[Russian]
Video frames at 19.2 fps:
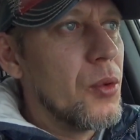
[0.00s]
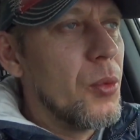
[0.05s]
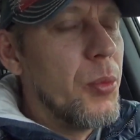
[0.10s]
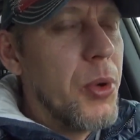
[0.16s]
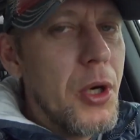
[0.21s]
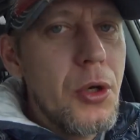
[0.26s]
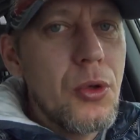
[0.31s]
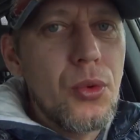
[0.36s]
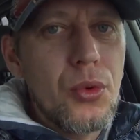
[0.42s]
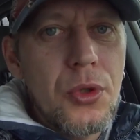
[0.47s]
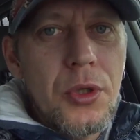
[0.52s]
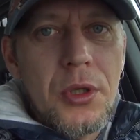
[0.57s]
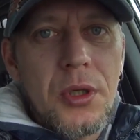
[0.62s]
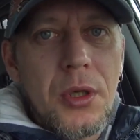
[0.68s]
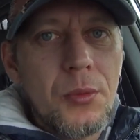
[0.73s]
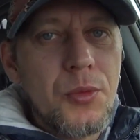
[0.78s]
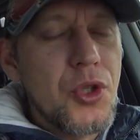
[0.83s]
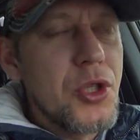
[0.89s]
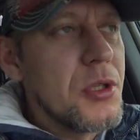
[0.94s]
блин, у них
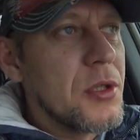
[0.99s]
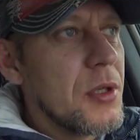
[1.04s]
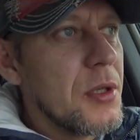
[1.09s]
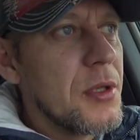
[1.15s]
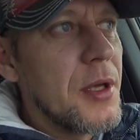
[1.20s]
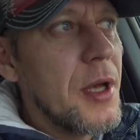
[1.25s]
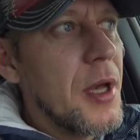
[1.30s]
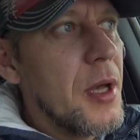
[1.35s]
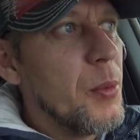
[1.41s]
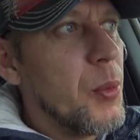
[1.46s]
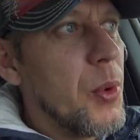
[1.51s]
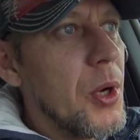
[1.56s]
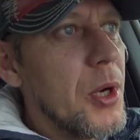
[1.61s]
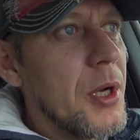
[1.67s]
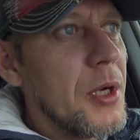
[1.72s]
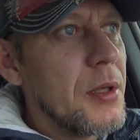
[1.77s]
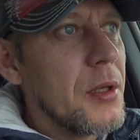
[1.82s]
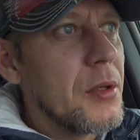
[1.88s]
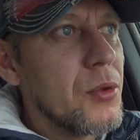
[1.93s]
там чистота и
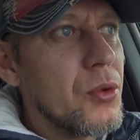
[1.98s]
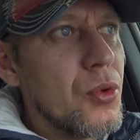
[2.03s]
порядок.